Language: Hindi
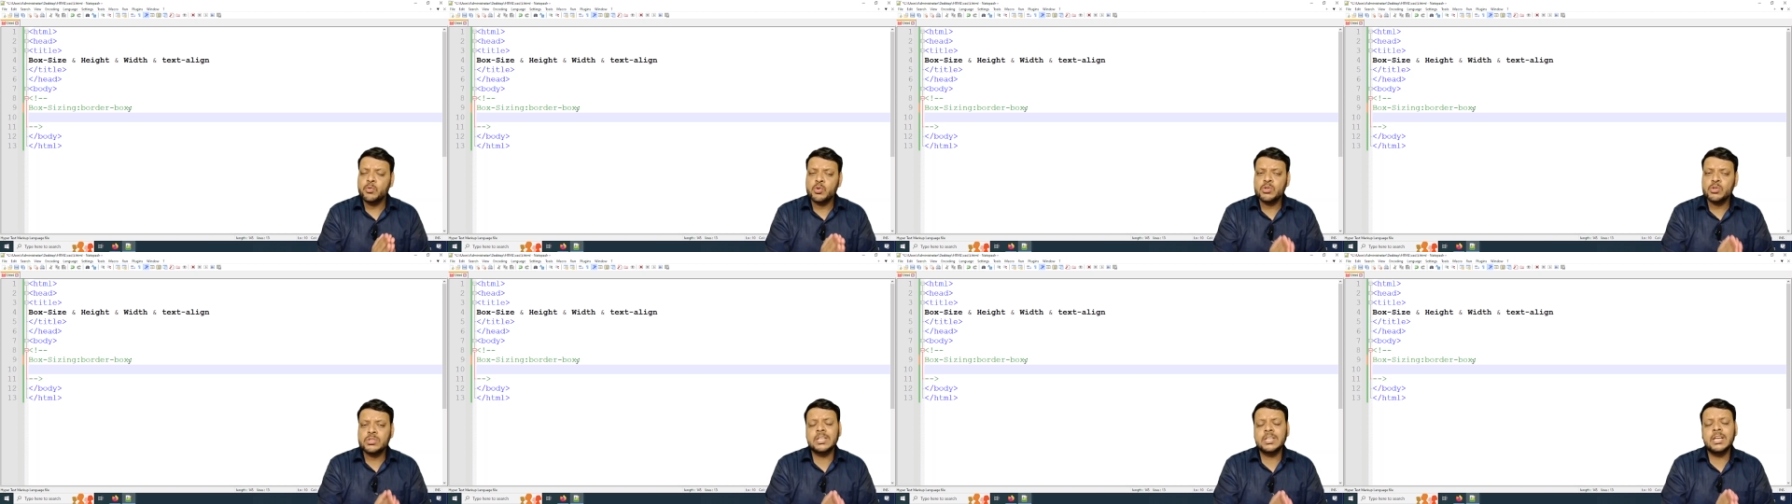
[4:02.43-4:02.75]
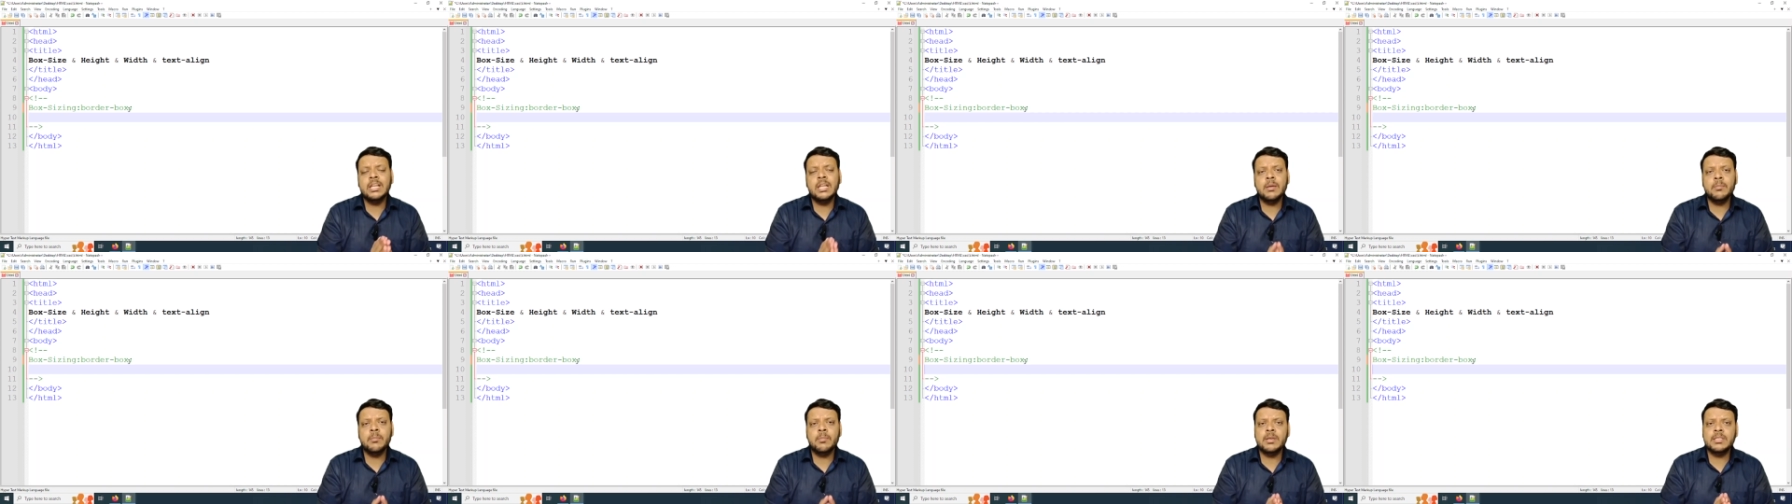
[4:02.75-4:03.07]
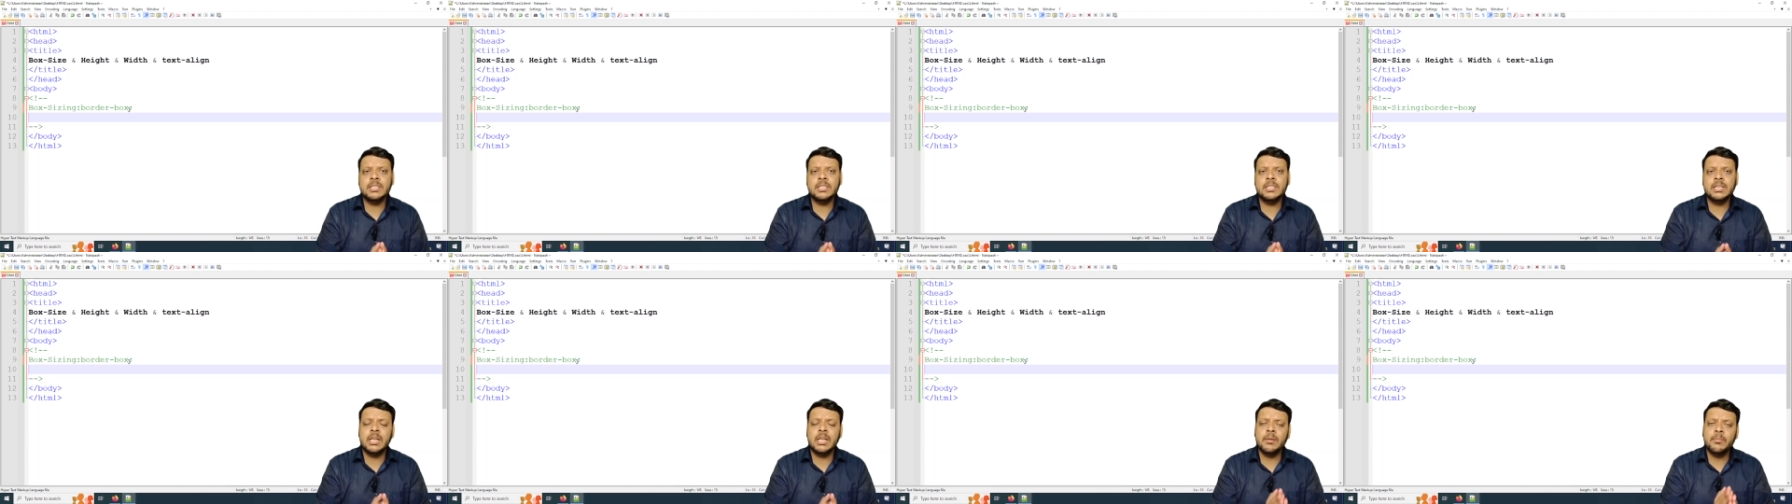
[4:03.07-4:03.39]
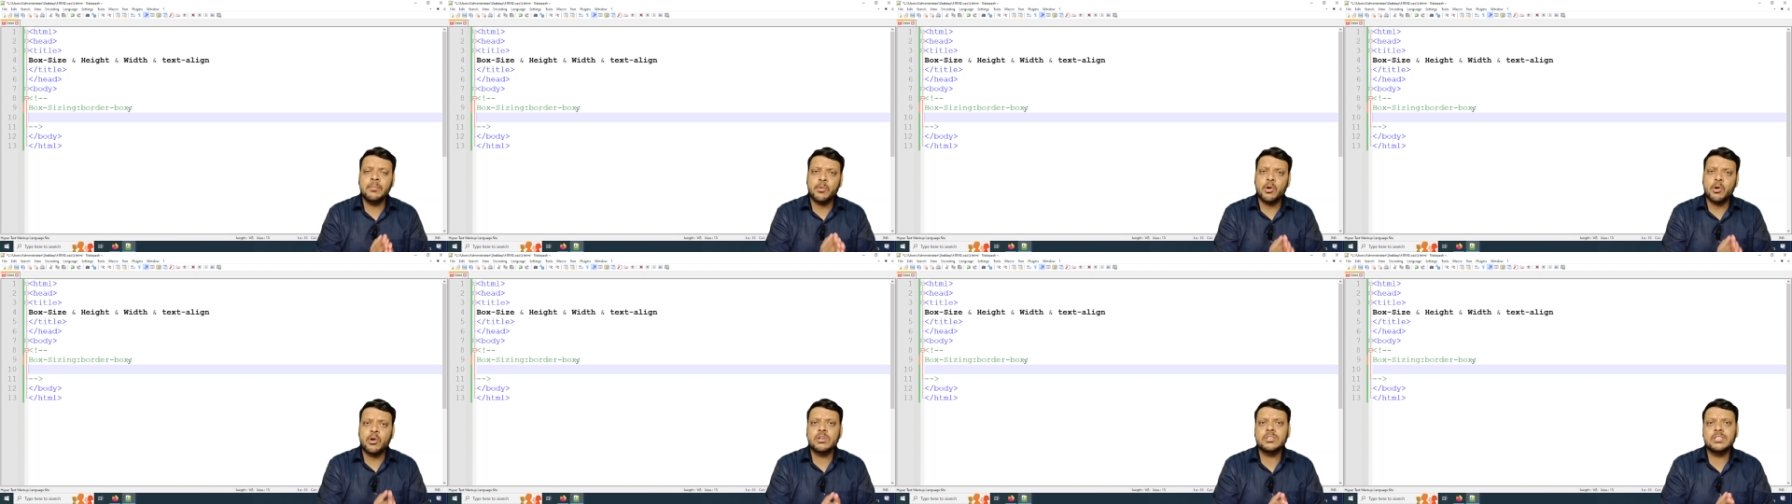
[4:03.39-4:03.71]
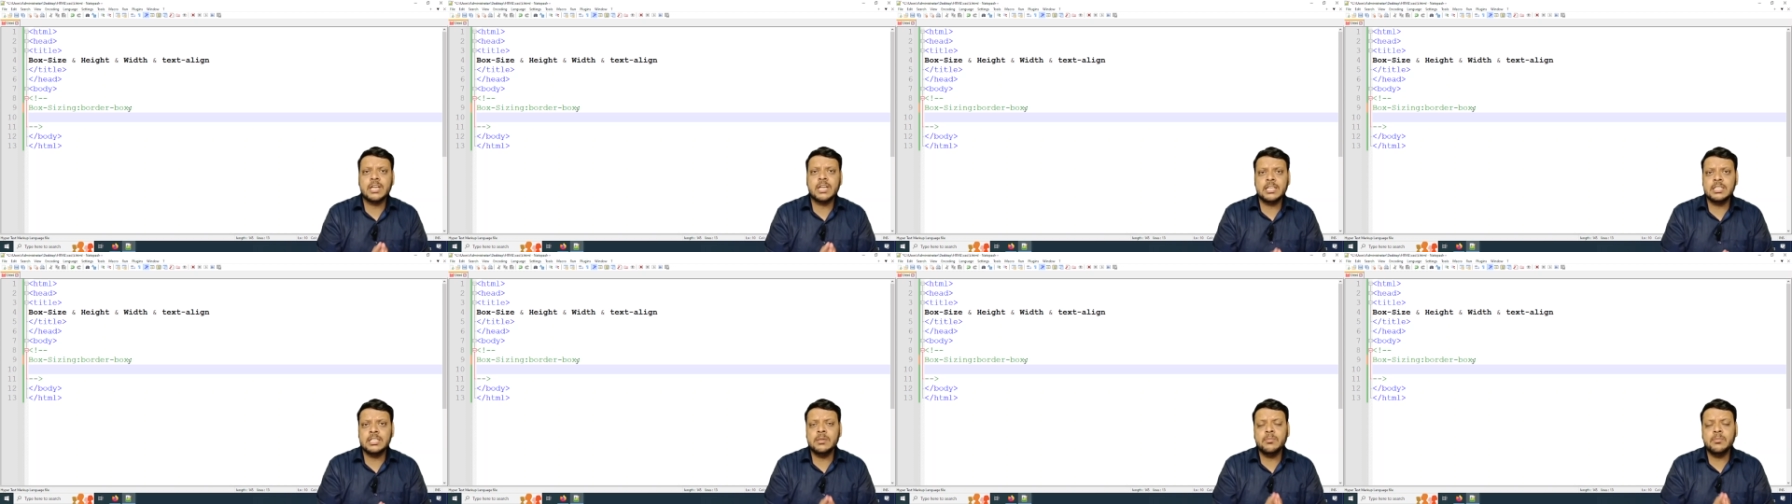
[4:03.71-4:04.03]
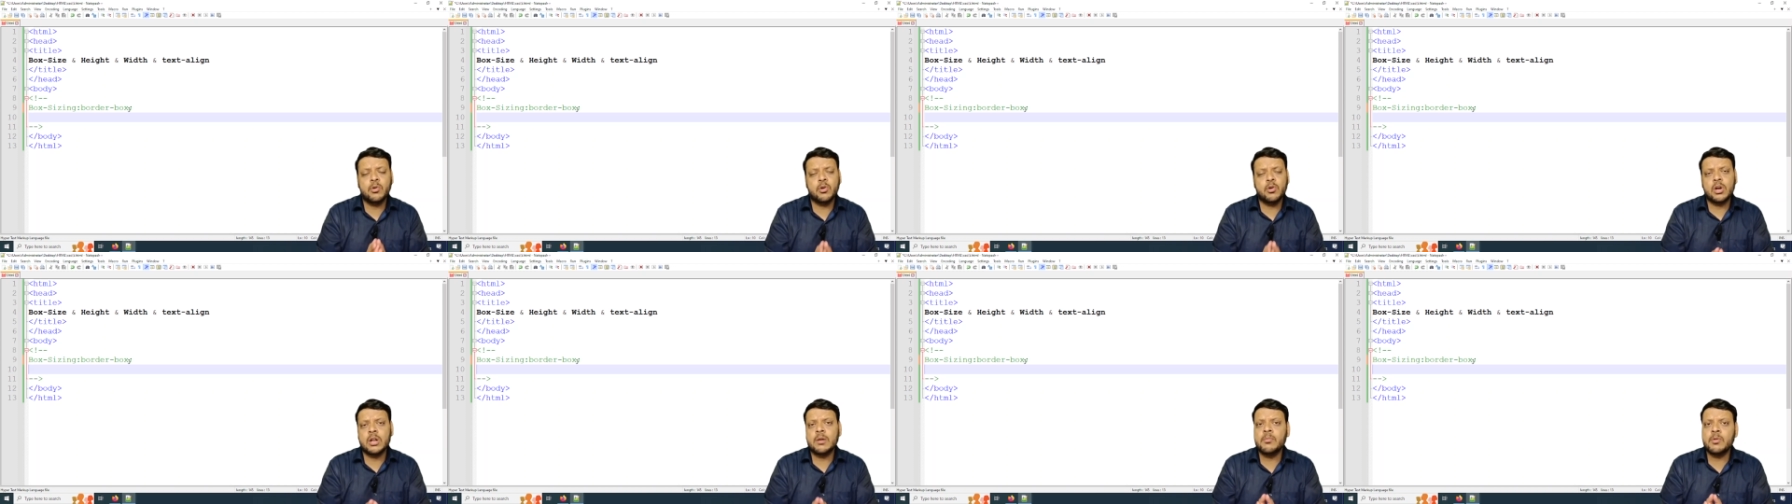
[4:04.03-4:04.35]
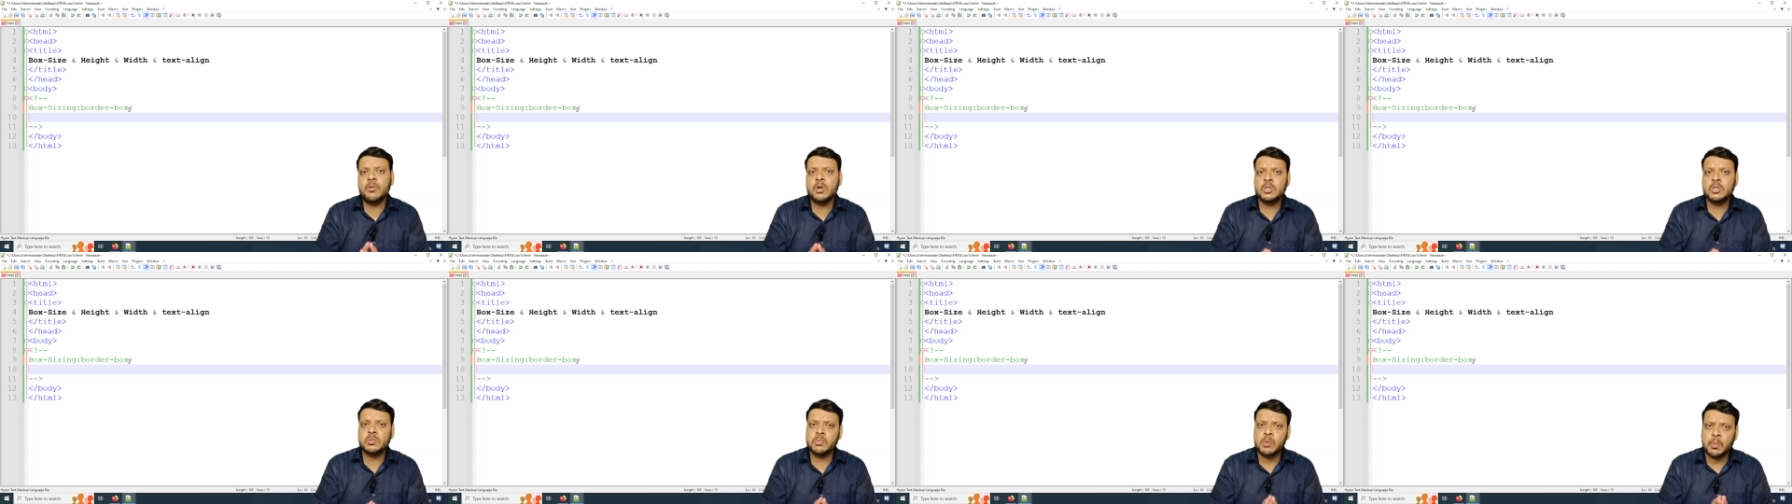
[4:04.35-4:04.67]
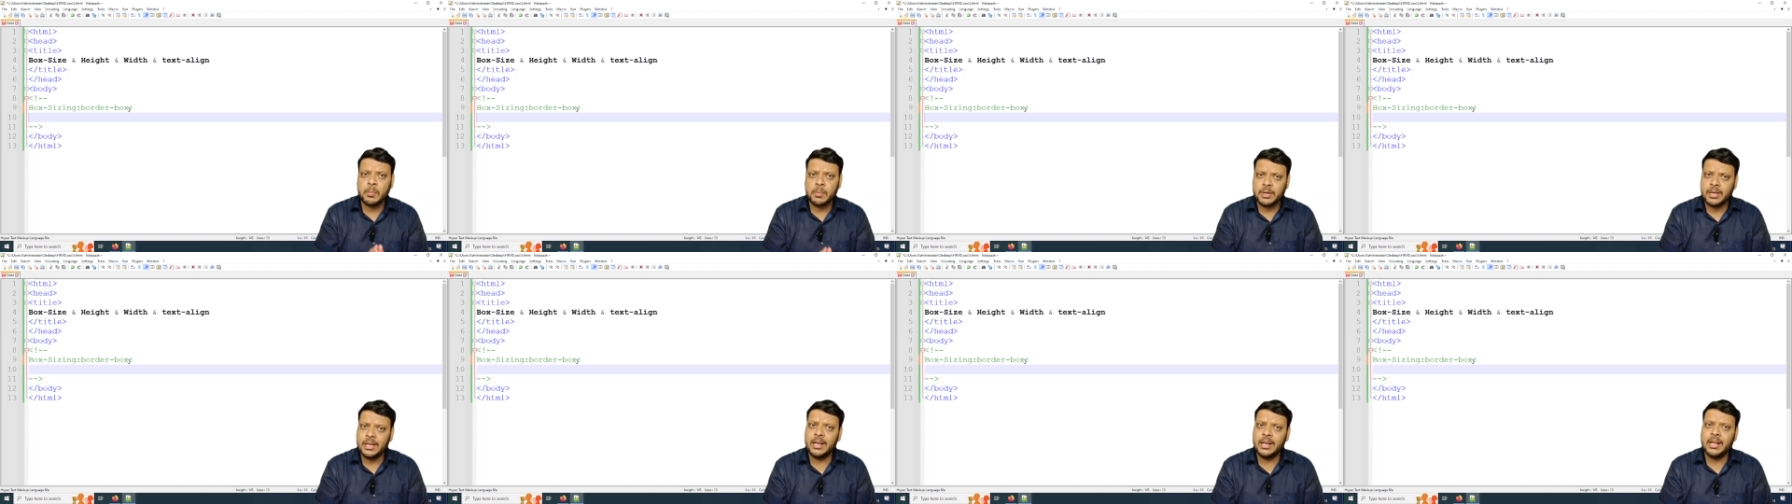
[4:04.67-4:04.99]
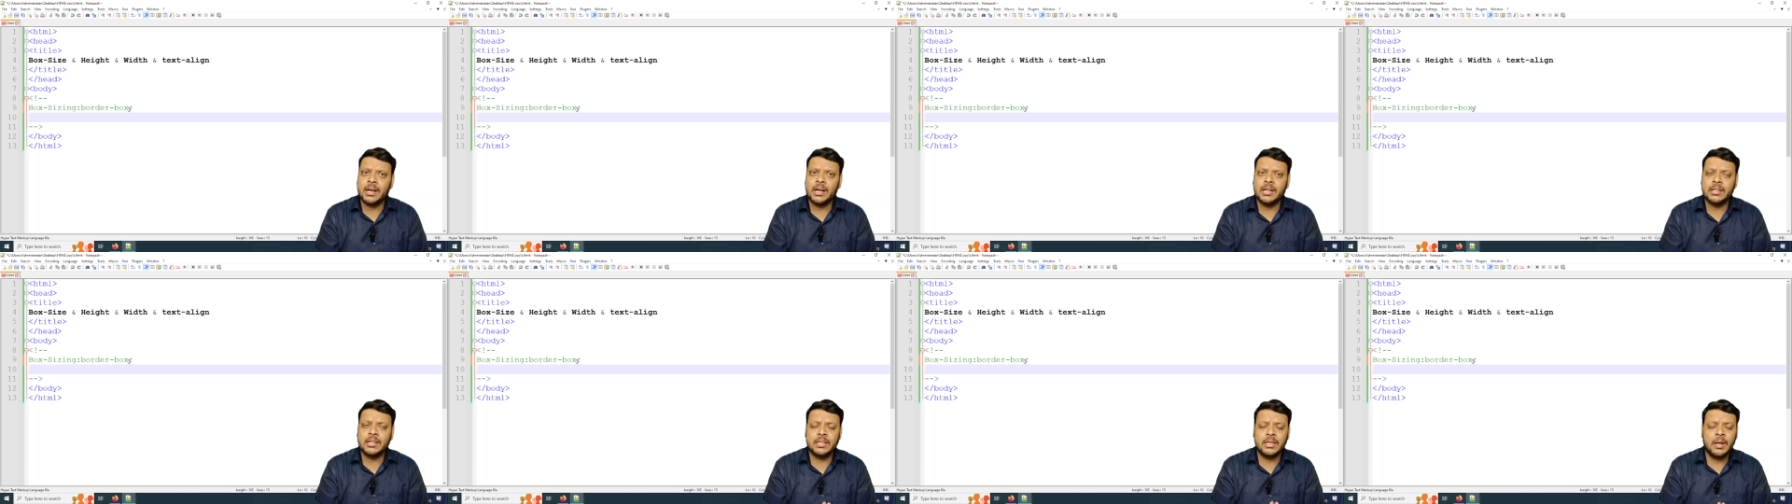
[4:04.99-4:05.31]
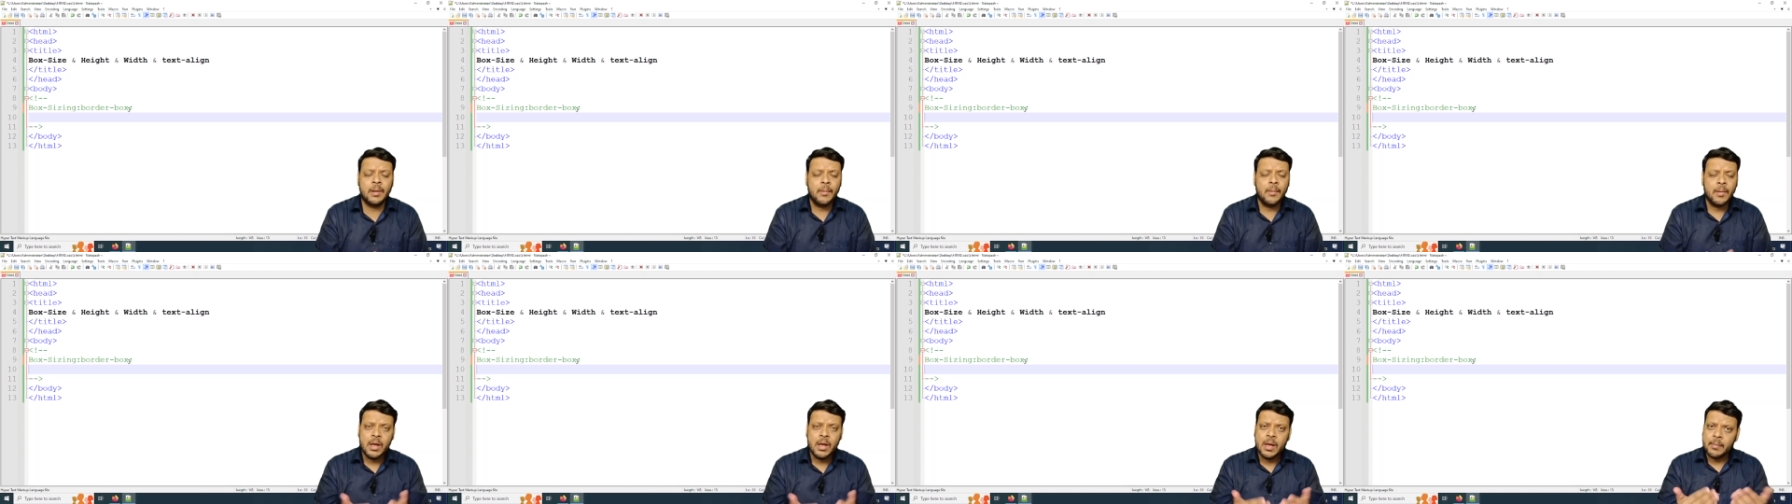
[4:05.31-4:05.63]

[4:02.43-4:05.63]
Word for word: उसके लिए बेसिकली हम बॉक्स साइजिंग बॉर्डर बॉक्स प्रॉपर्टी लगाते हैं